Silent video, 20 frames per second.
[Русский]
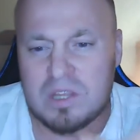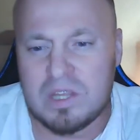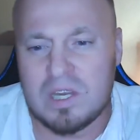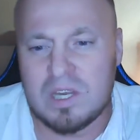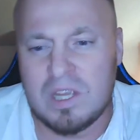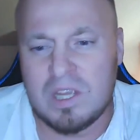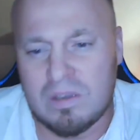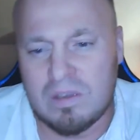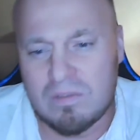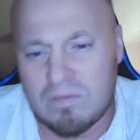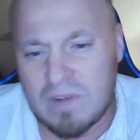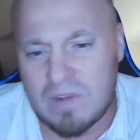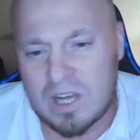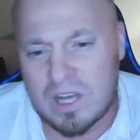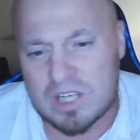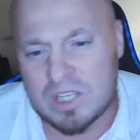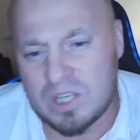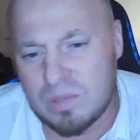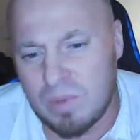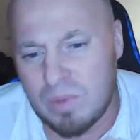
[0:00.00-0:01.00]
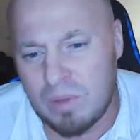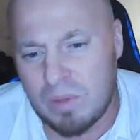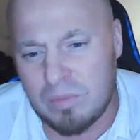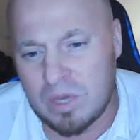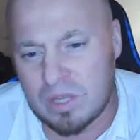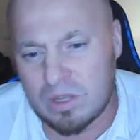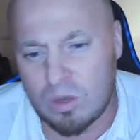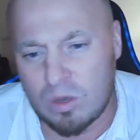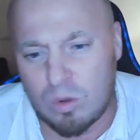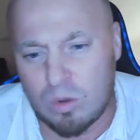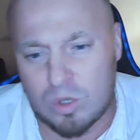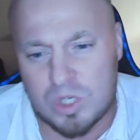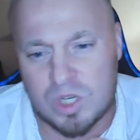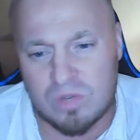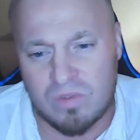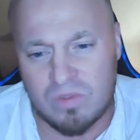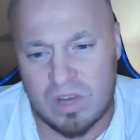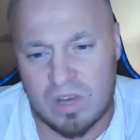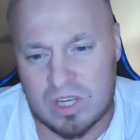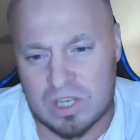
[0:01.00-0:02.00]
три важные момента,
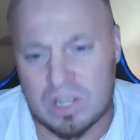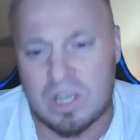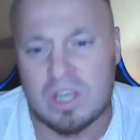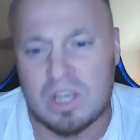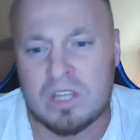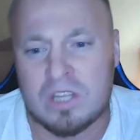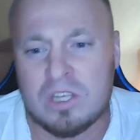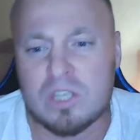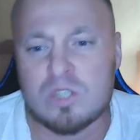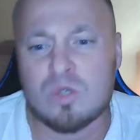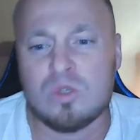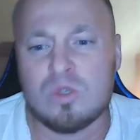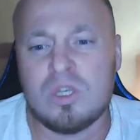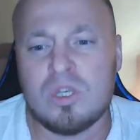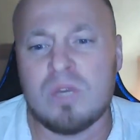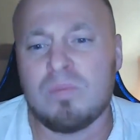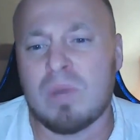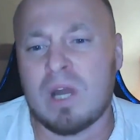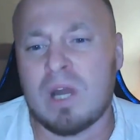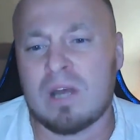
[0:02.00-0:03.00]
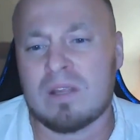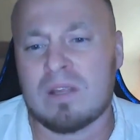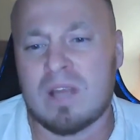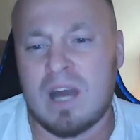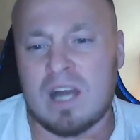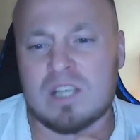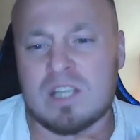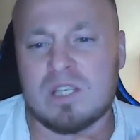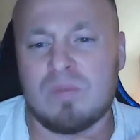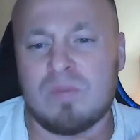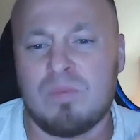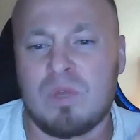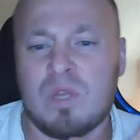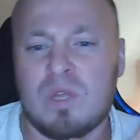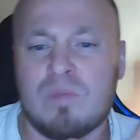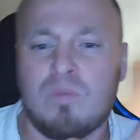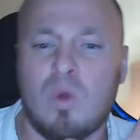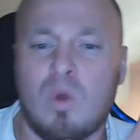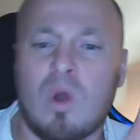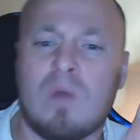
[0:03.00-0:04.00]
очень важные. Не суди, брат, каждый
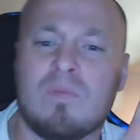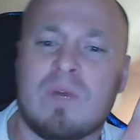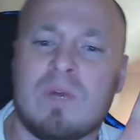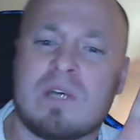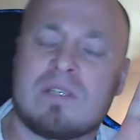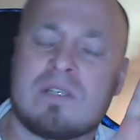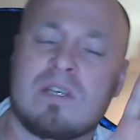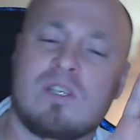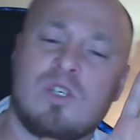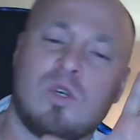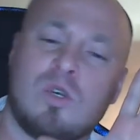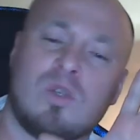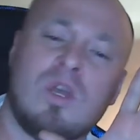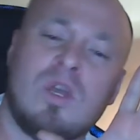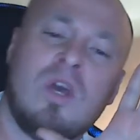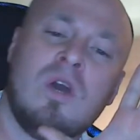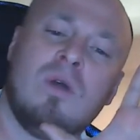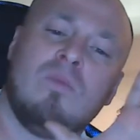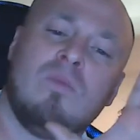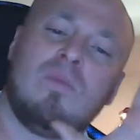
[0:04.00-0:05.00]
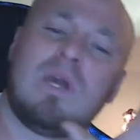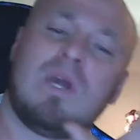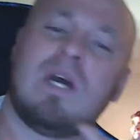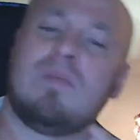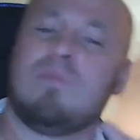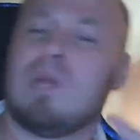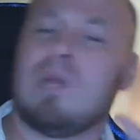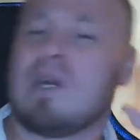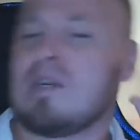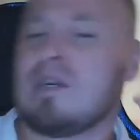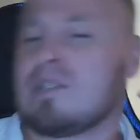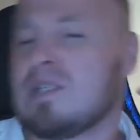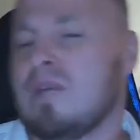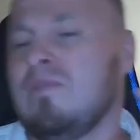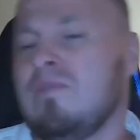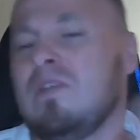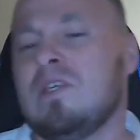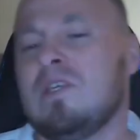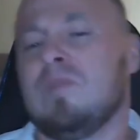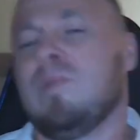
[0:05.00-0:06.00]
перед Богом даст отчет. Брат,
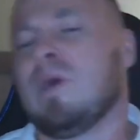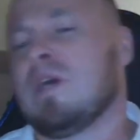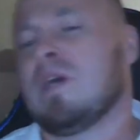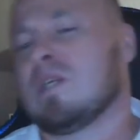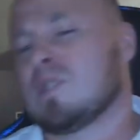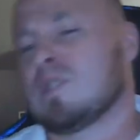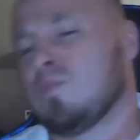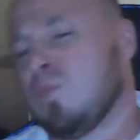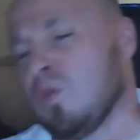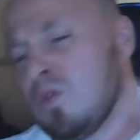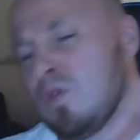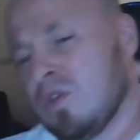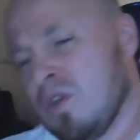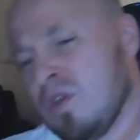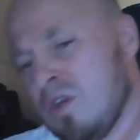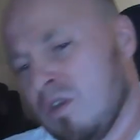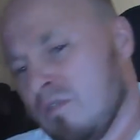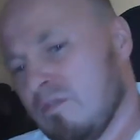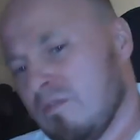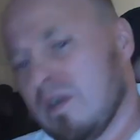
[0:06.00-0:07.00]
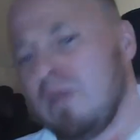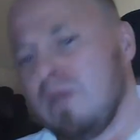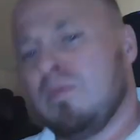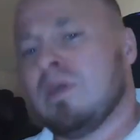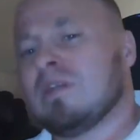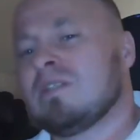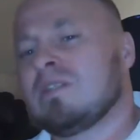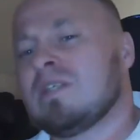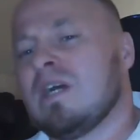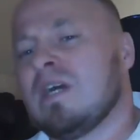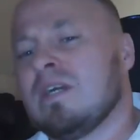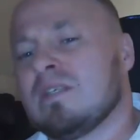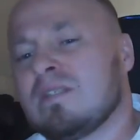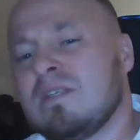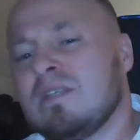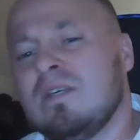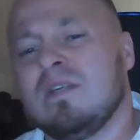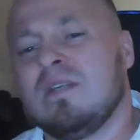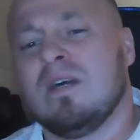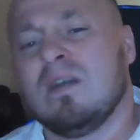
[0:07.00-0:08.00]
благослови тебя Господь во имя Отца и
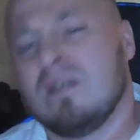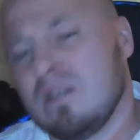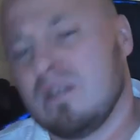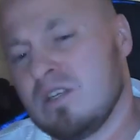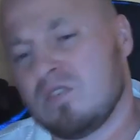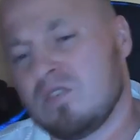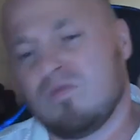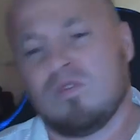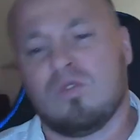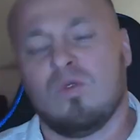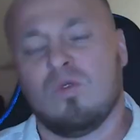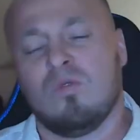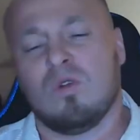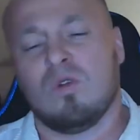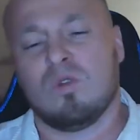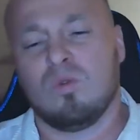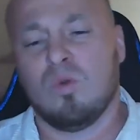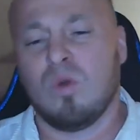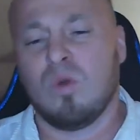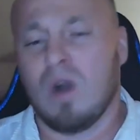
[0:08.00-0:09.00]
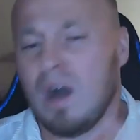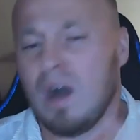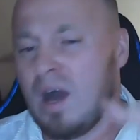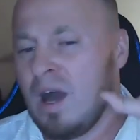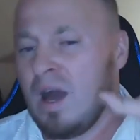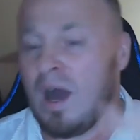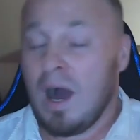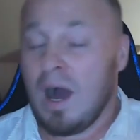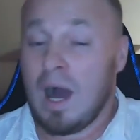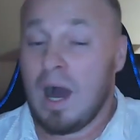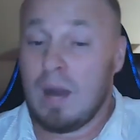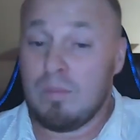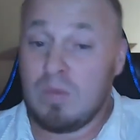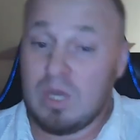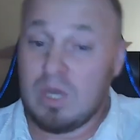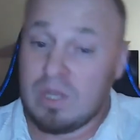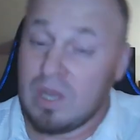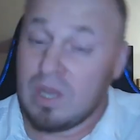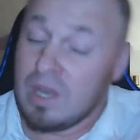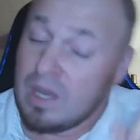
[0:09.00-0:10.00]
Сына и Святого Духа.
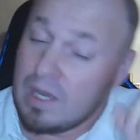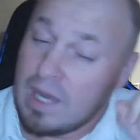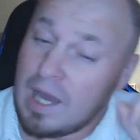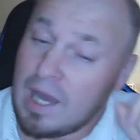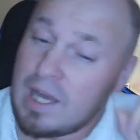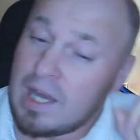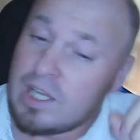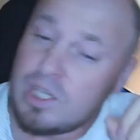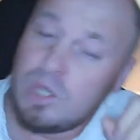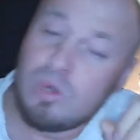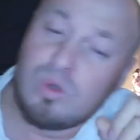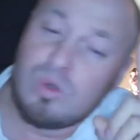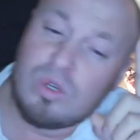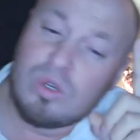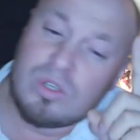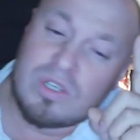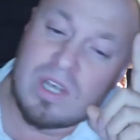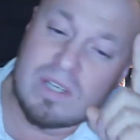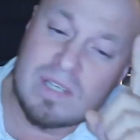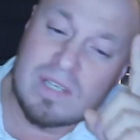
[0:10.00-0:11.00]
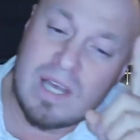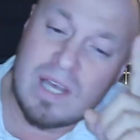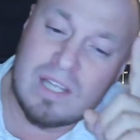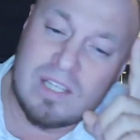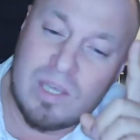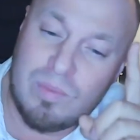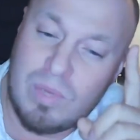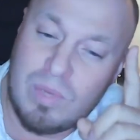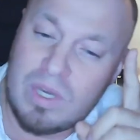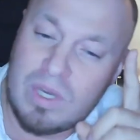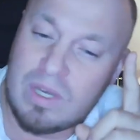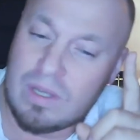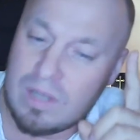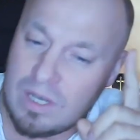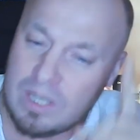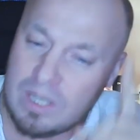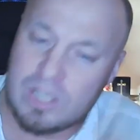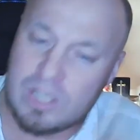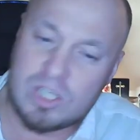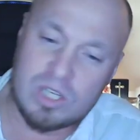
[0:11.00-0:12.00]
Аминь. Я хочу сказать тебе
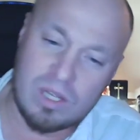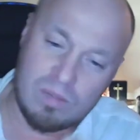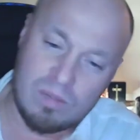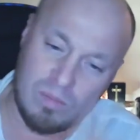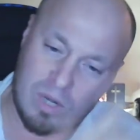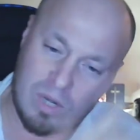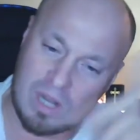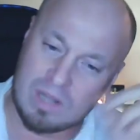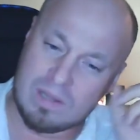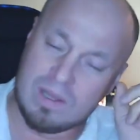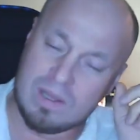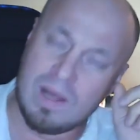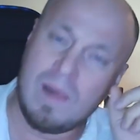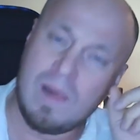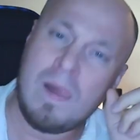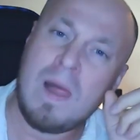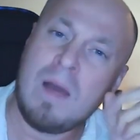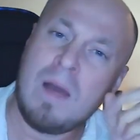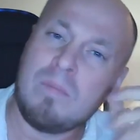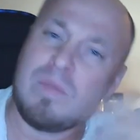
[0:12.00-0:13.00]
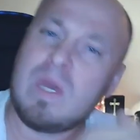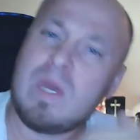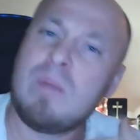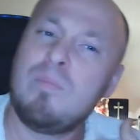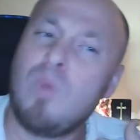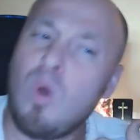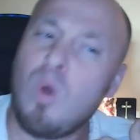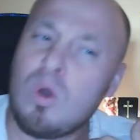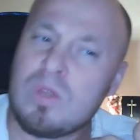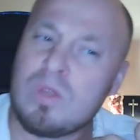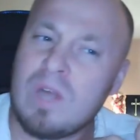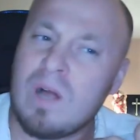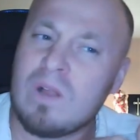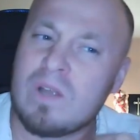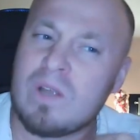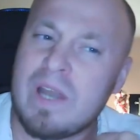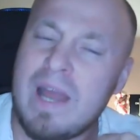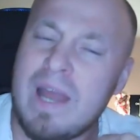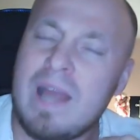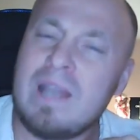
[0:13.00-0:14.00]
лично, брат, да, мне Бог
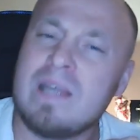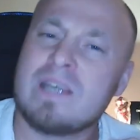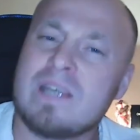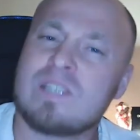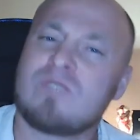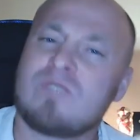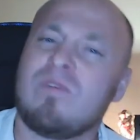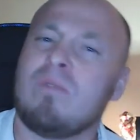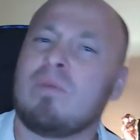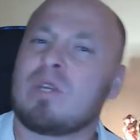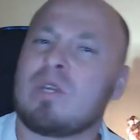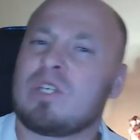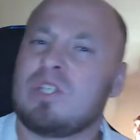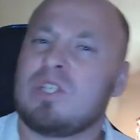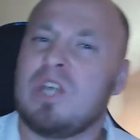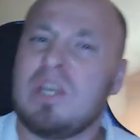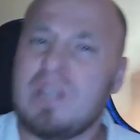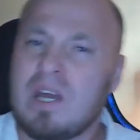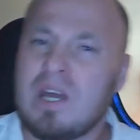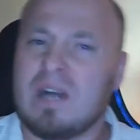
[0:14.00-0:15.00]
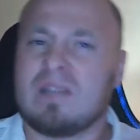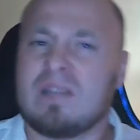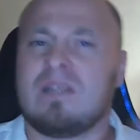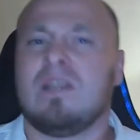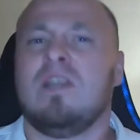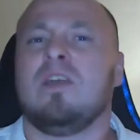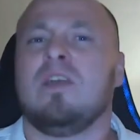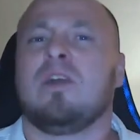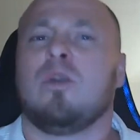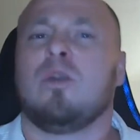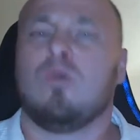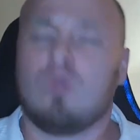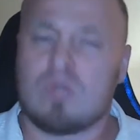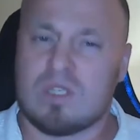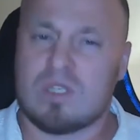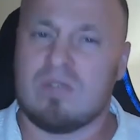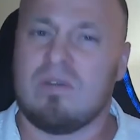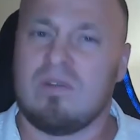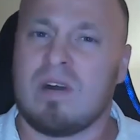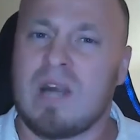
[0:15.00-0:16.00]
дал реально освобождение от
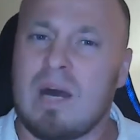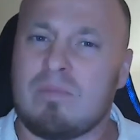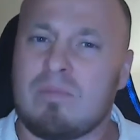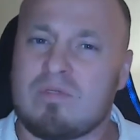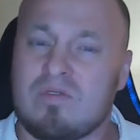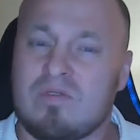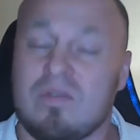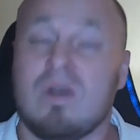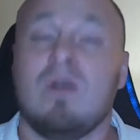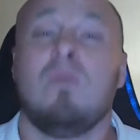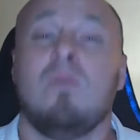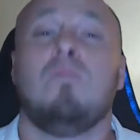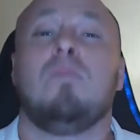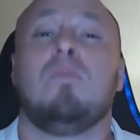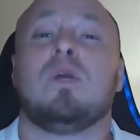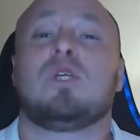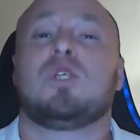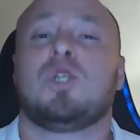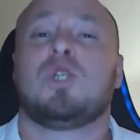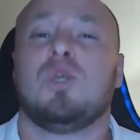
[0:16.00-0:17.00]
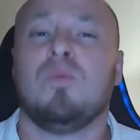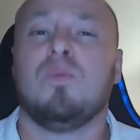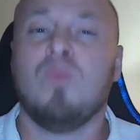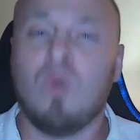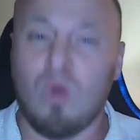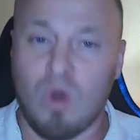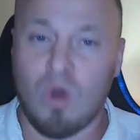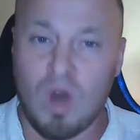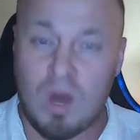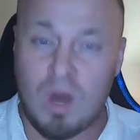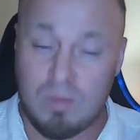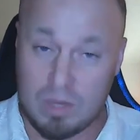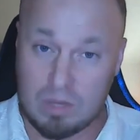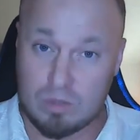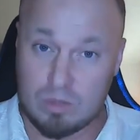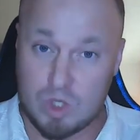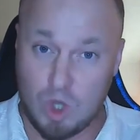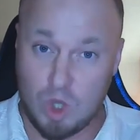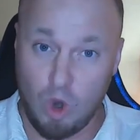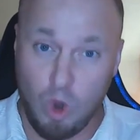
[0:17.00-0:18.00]
религиозного рабства. Почему? Потому
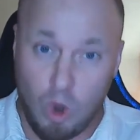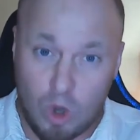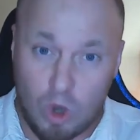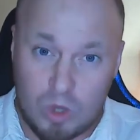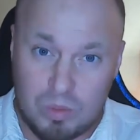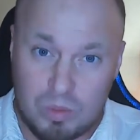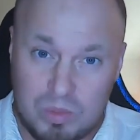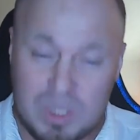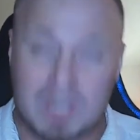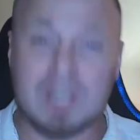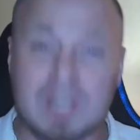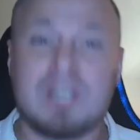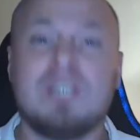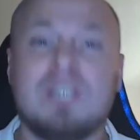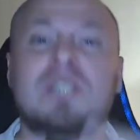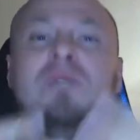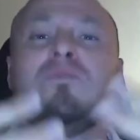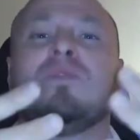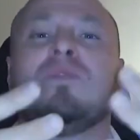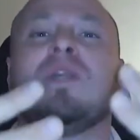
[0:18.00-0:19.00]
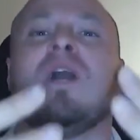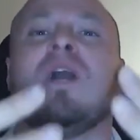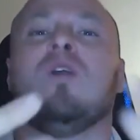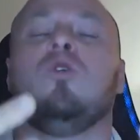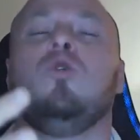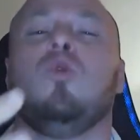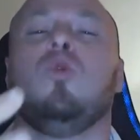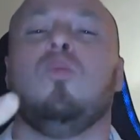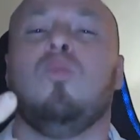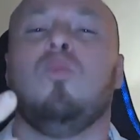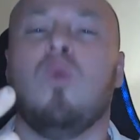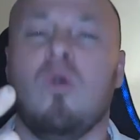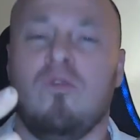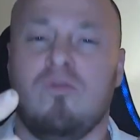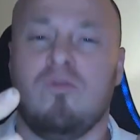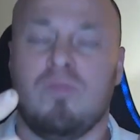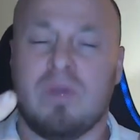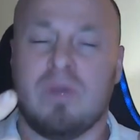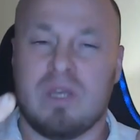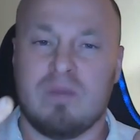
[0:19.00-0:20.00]
что Он мне к ним дал любовь
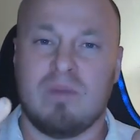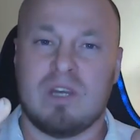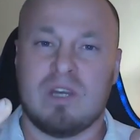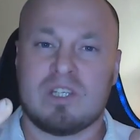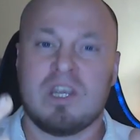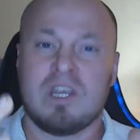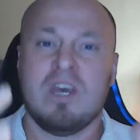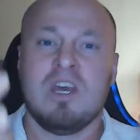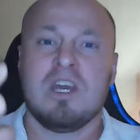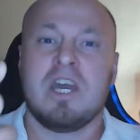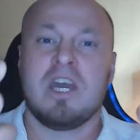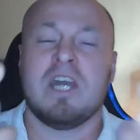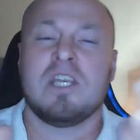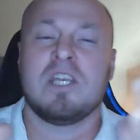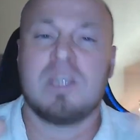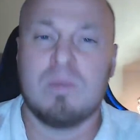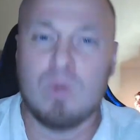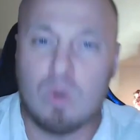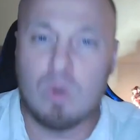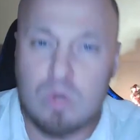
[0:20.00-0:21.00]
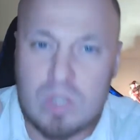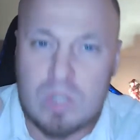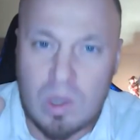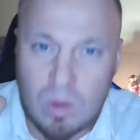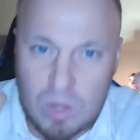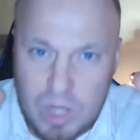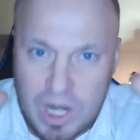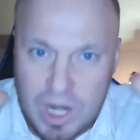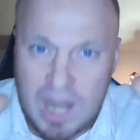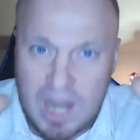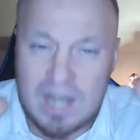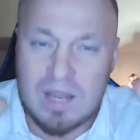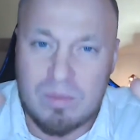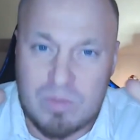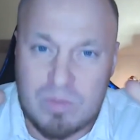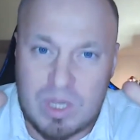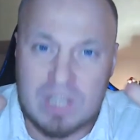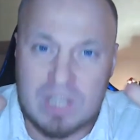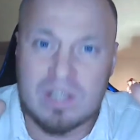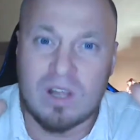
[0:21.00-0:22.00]
понимаешь? К этим людям он реально
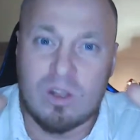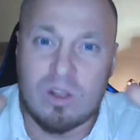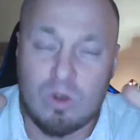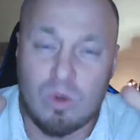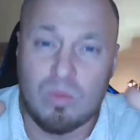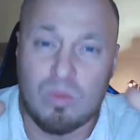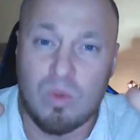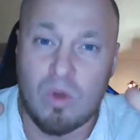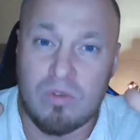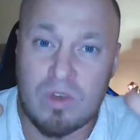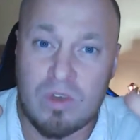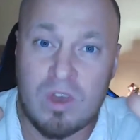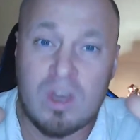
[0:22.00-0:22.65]
мне дал любовь.